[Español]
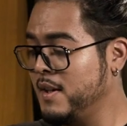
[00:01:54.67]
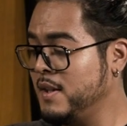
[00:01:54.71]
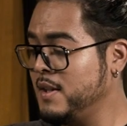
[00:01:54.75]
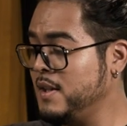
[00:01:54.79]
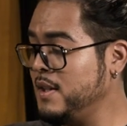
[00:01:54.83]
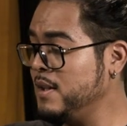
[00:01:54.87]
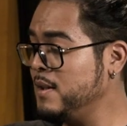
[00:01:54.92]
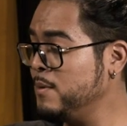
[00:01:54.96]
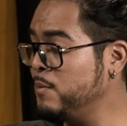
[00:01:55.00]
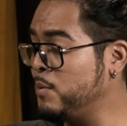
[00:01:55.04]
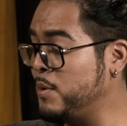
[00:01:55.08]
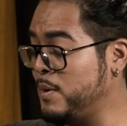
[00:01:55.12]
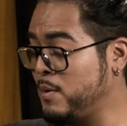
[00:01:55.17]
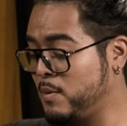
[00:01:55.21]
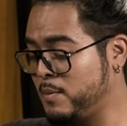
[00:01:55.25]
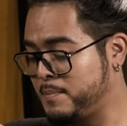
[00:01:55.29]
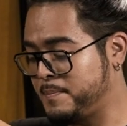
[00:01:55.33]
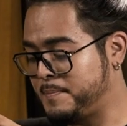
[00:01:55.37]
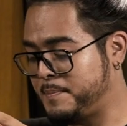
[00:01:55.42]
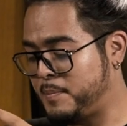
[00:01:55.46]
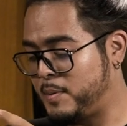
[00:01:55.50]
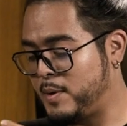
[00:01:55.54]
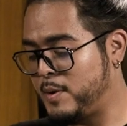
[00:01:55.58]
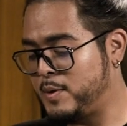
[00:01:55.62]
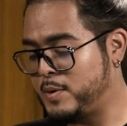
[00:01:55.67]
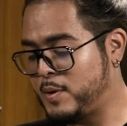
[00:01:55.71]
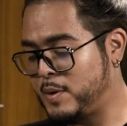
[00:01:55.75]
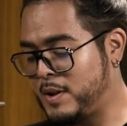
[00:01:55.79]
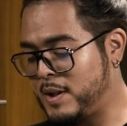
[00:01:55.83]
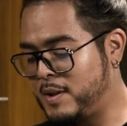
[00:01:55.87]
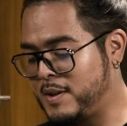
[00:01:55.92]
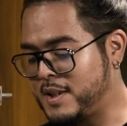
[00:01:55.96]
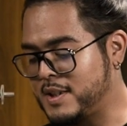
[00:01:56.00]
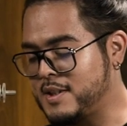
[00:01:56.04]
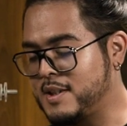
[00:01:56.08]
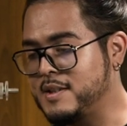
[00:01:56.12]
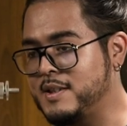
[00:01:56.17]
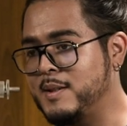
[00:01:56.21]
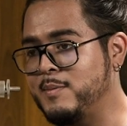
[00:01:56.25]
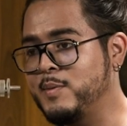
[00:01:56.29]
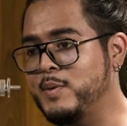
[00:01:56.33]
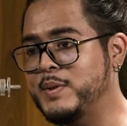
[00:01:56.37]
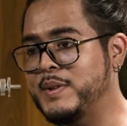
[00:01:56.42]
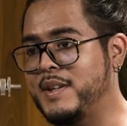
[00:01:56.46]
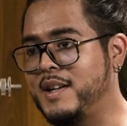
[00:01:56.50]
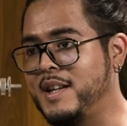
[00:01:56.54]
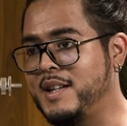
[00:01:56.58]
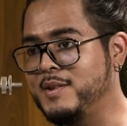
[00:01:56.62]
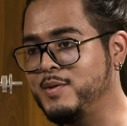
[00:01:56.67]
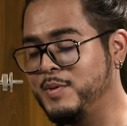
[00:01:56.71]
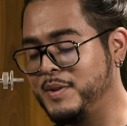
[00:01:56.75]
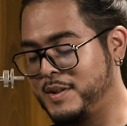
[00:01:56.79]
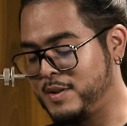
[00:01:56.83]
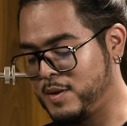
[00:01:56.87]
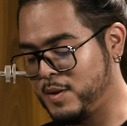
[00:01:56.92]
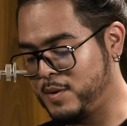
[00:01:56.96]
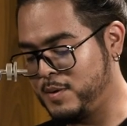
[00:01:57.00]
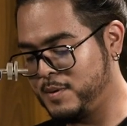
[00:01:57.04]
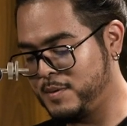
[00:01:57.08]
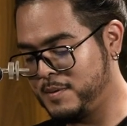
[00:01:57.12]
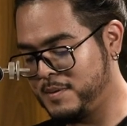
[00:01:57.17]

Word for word: y bueno, por el otro lado acá teníamos a nuestro